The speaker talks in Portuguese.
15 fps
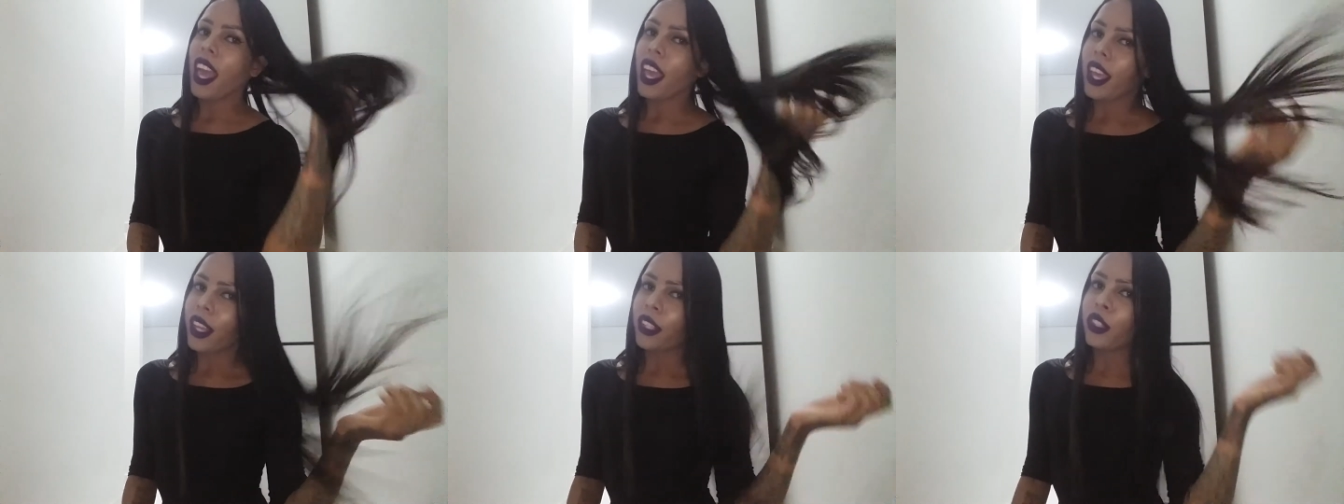
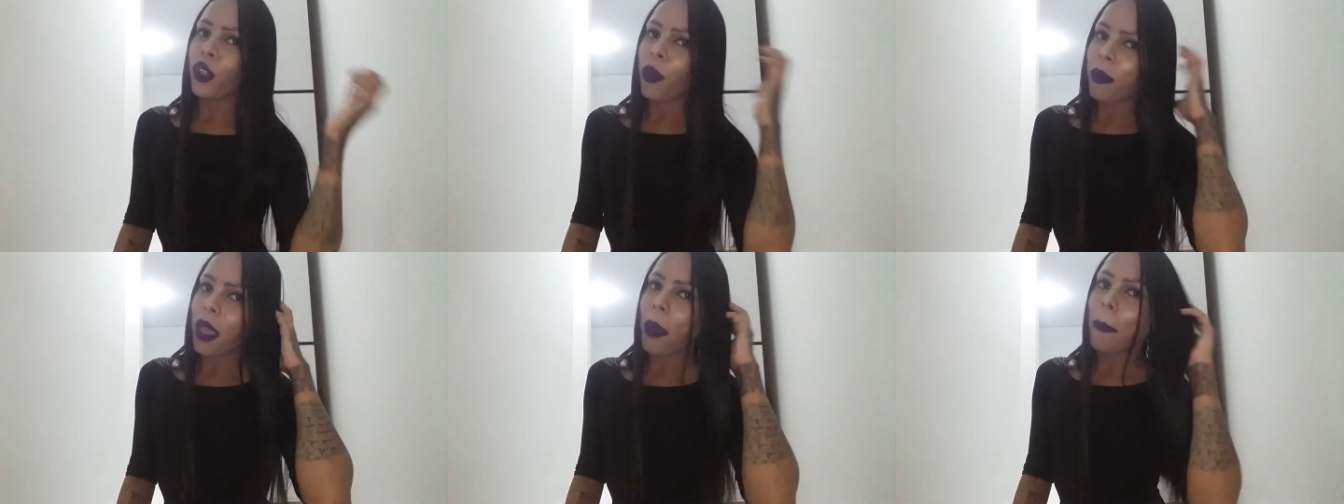É, eu
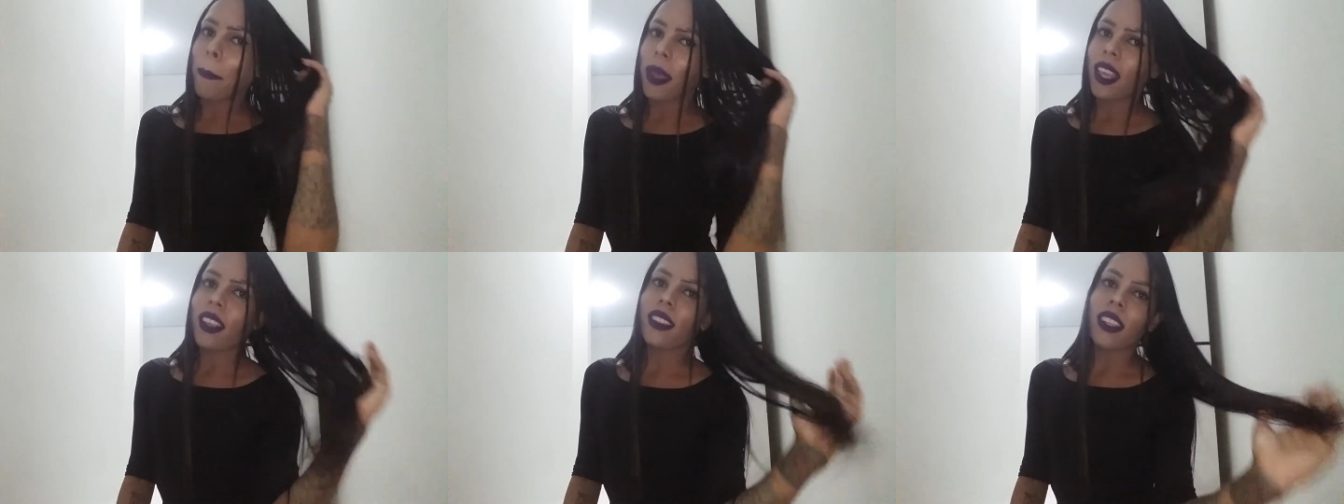dou minha
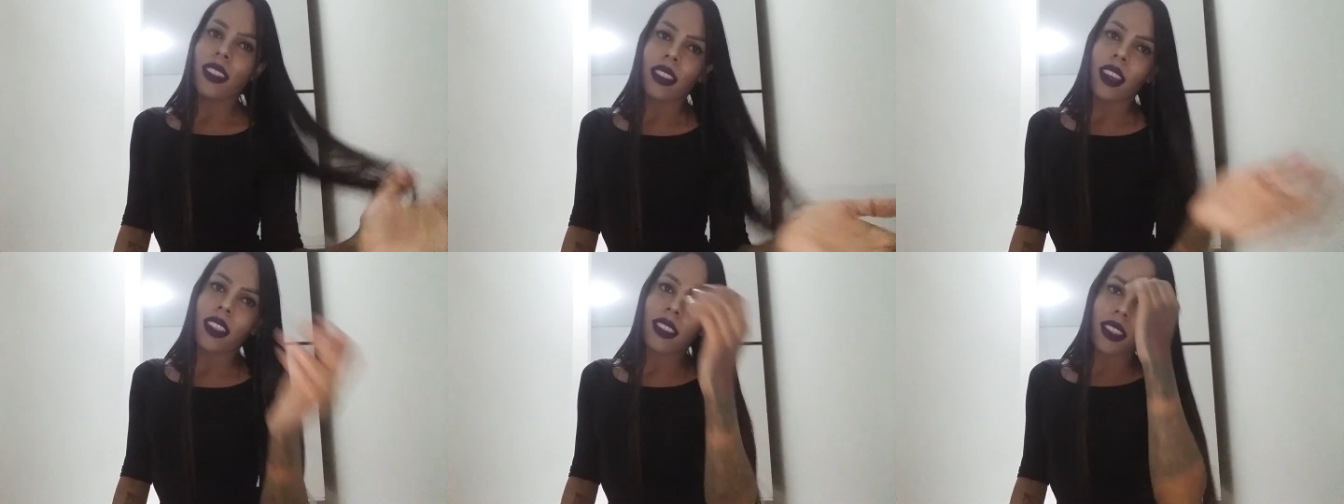pisa
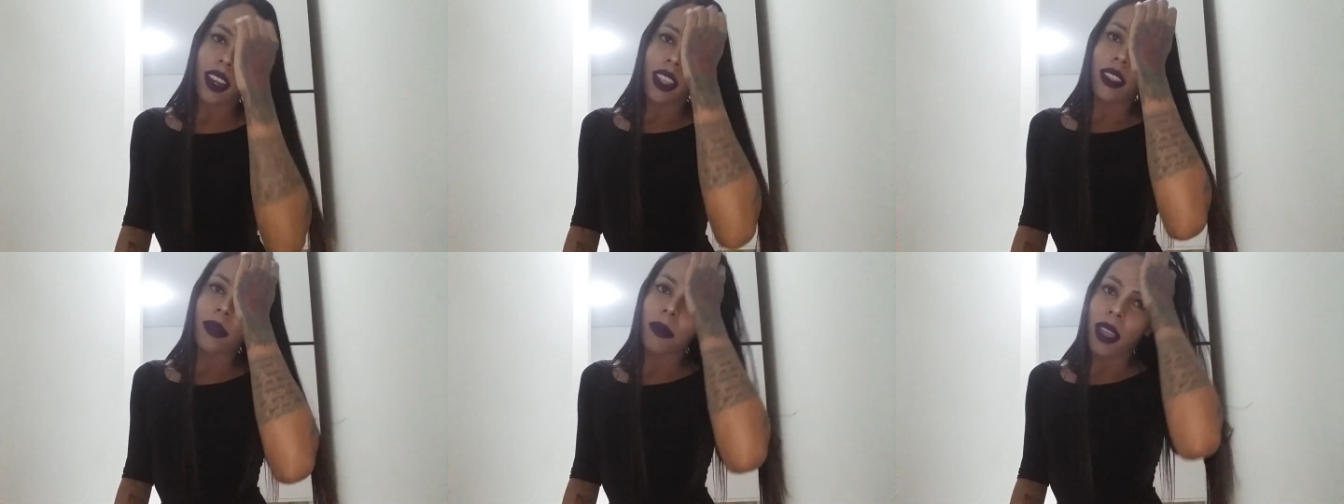três,
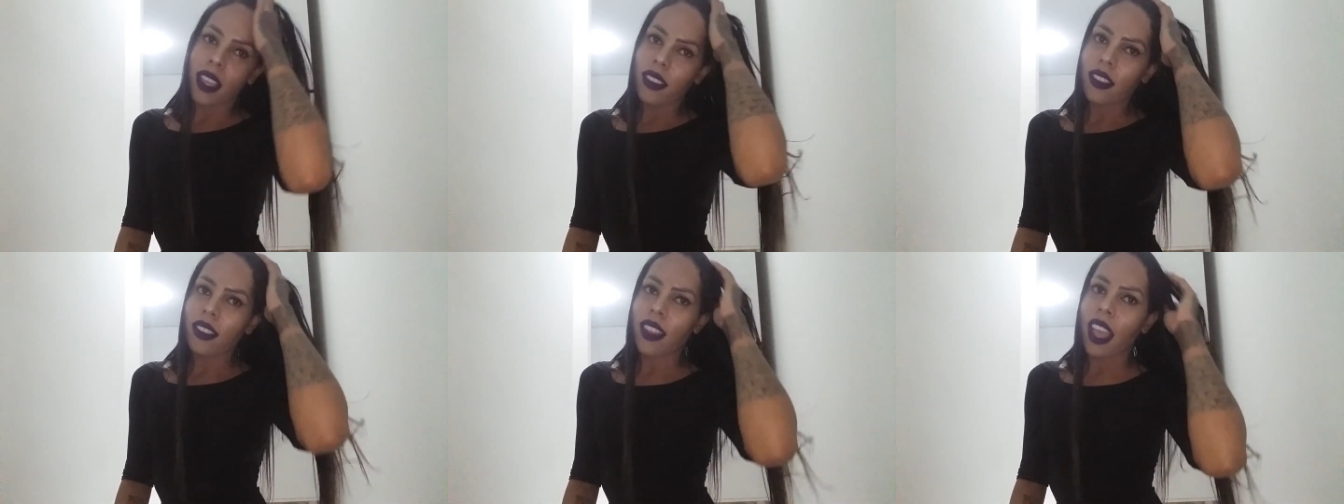três
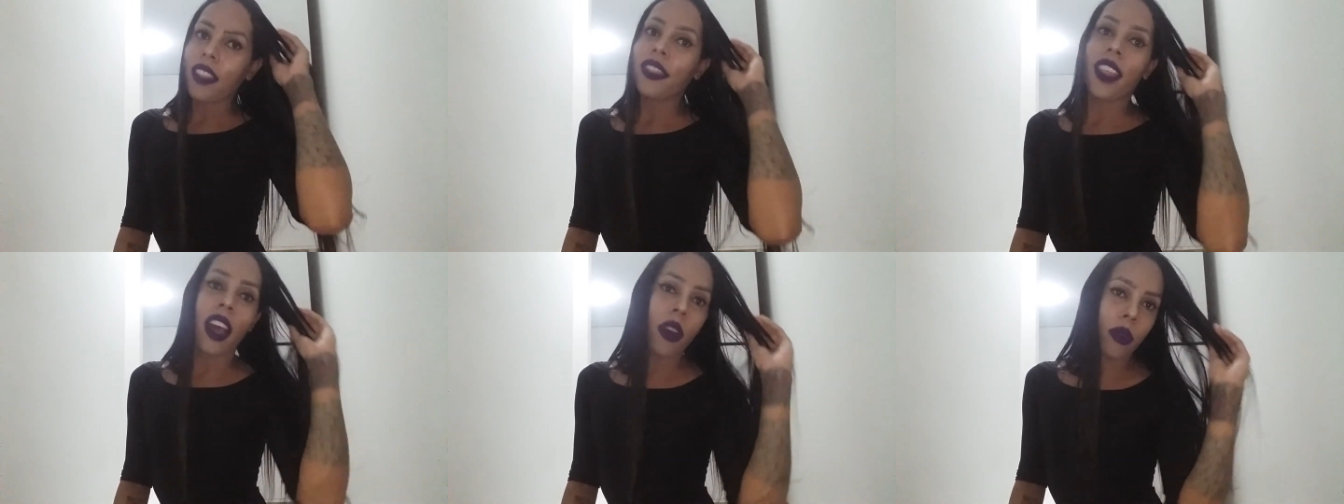meses, né?
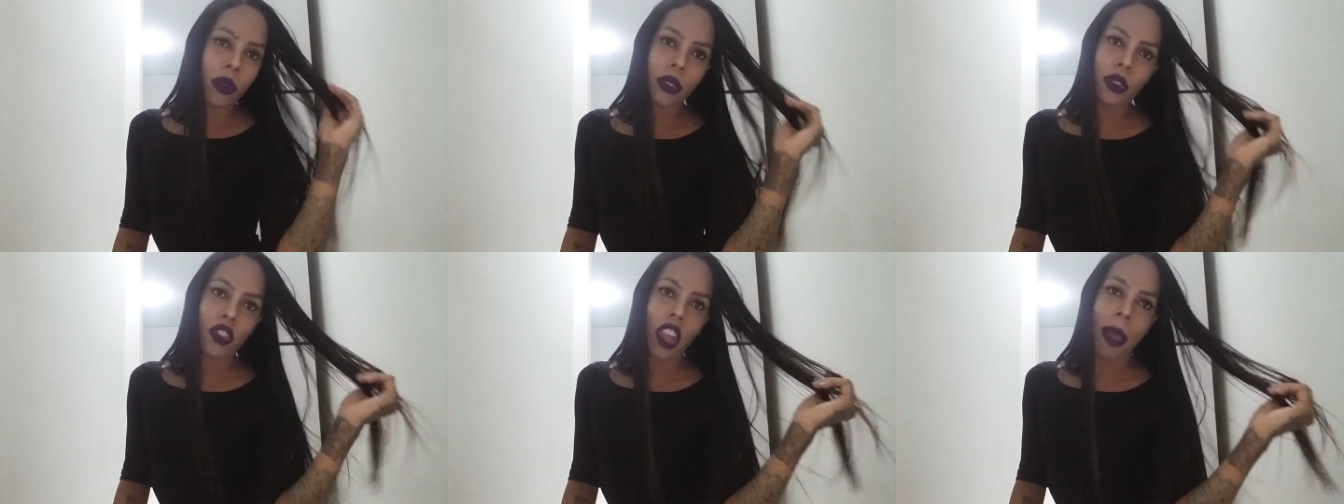Não
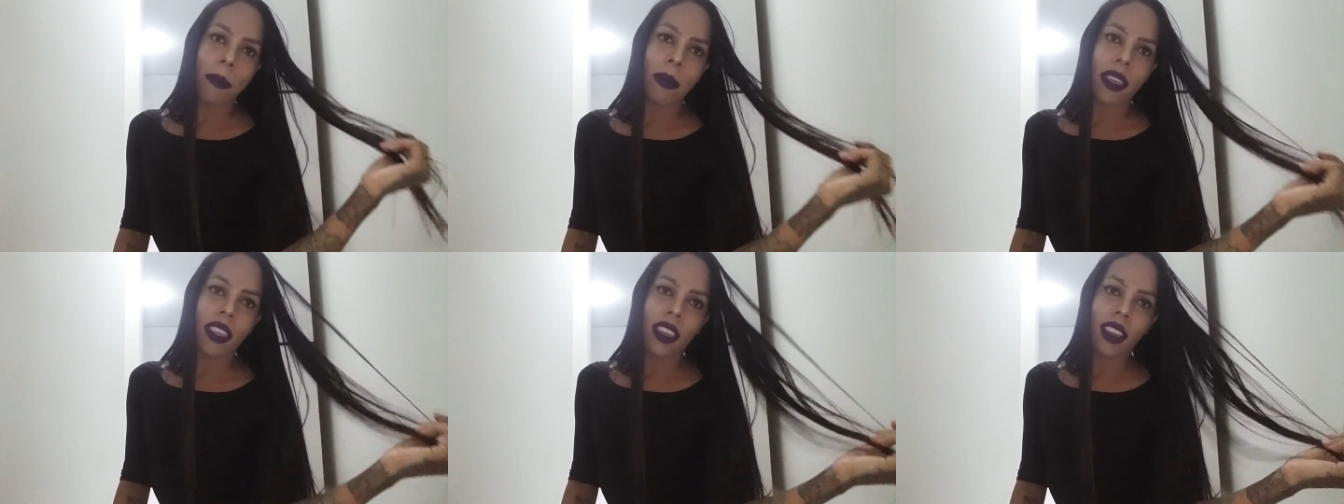uso
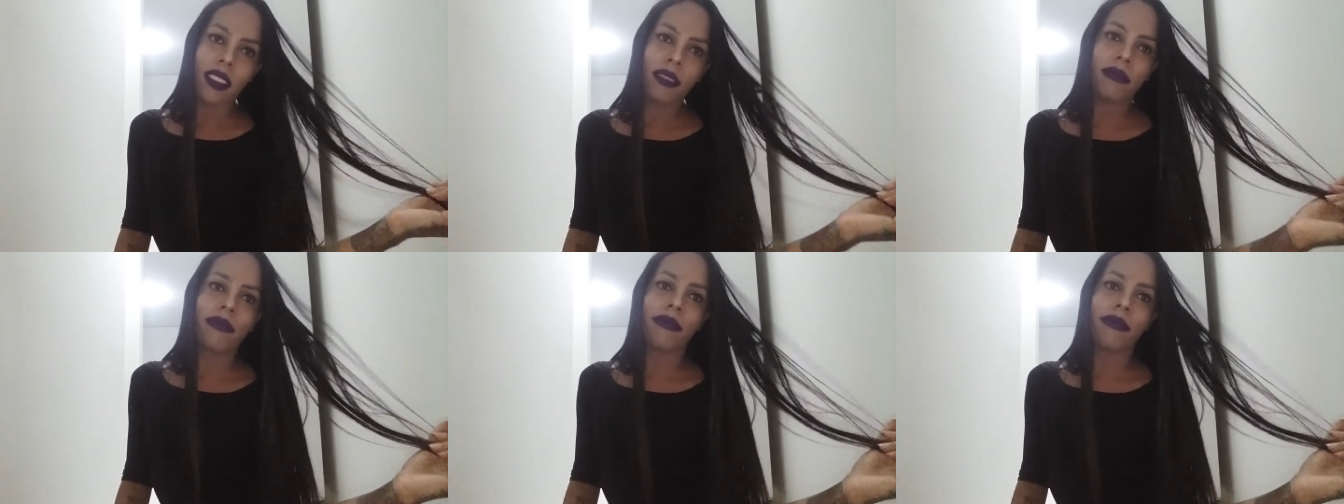chapinha,